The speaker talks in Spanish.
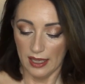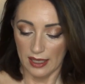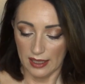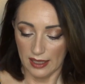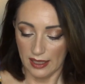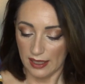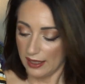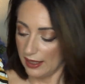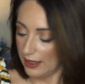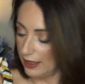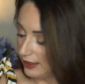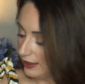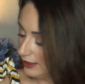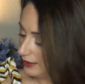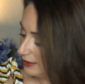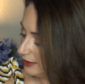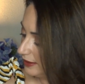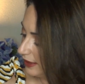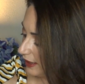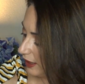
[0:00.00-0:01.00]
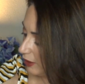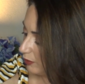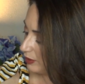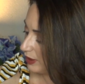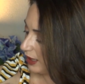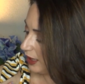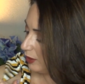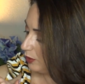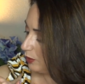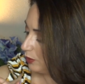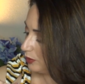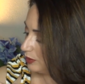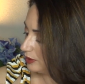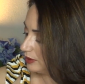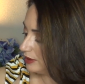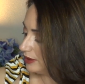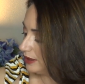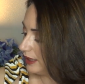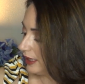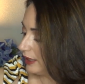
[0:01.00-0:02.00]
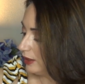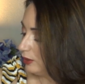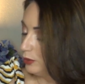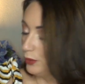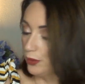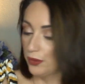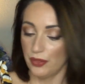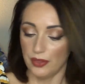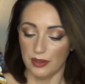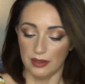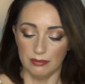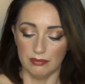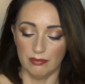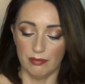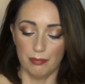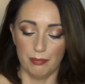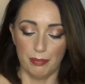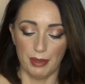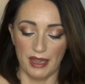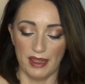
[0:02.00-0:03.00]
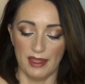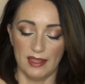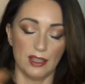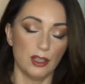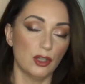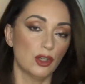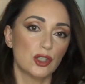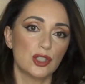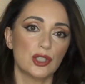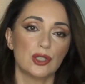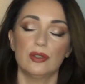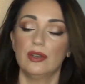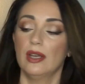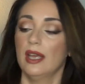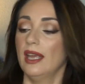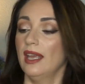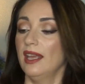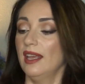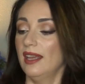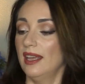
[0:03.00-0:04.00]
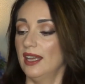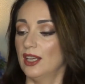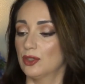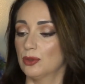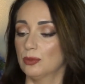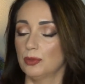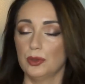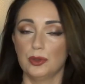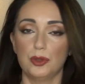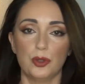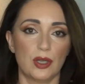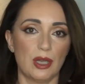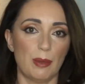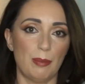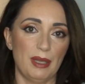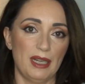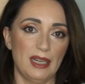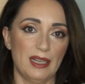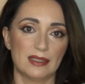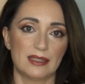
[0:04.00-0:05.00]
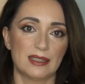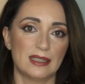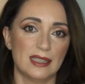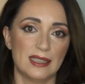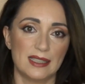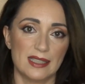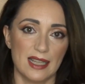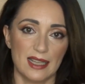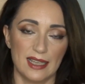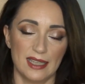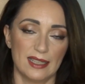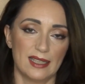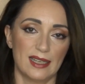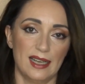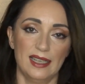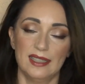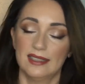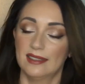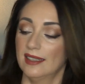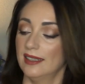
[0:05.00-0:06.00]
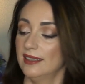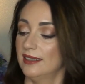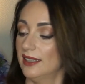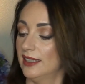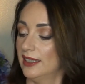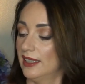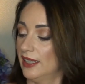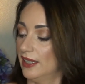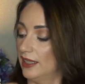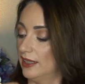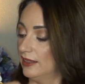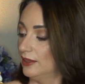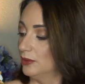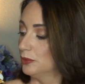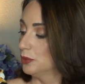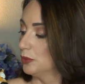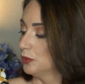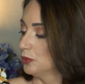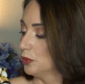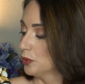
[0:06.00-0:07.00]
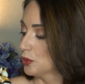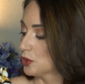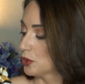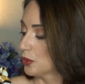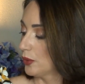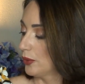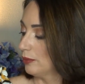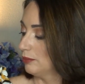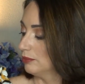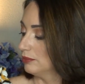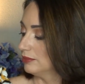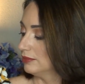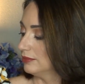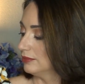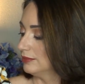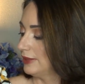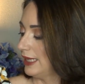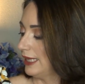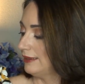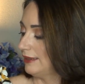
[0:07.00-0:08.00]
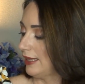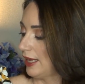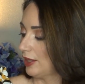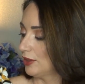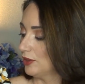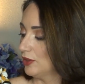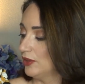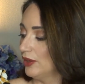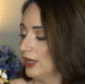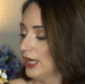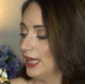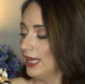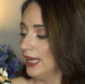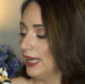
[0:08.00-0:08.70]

Eh, deja un halo de luz precioso, es un producto que apenas si se desgasta, tiene un uso mm, eterno